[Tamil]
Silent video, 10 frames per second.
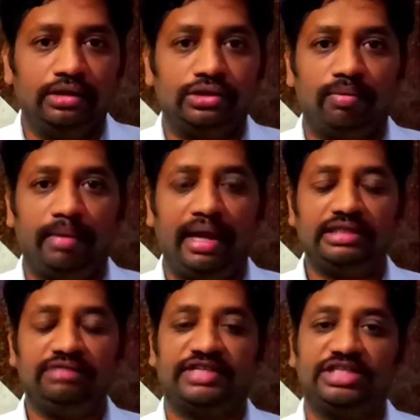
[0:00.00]
ஸோ
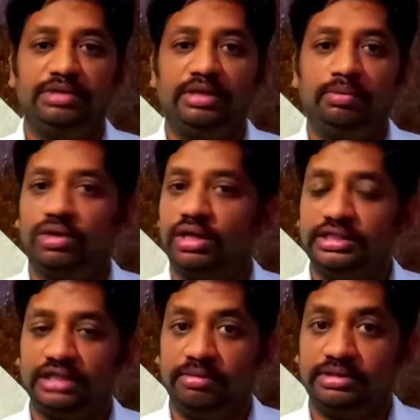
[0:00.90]
மேக்ஸ் ஃபஸ்ட் மிட்டம் உண்டான
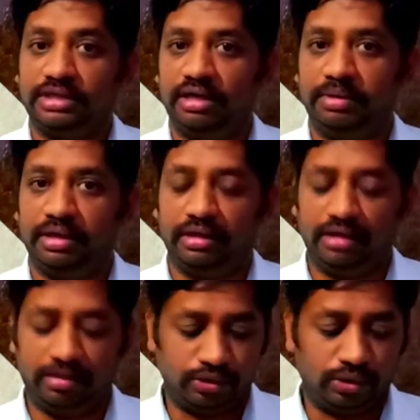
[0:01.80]
சிலபஸ் என்ன அப்படிங்கிறத
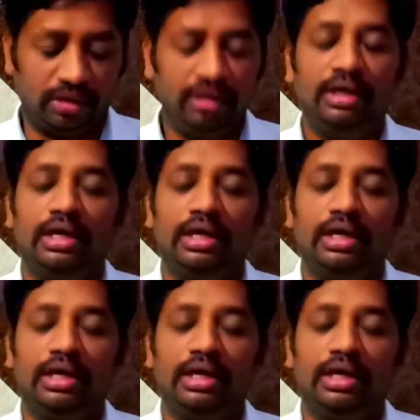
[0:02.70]
நான் இப்போ சொல்கிறேன்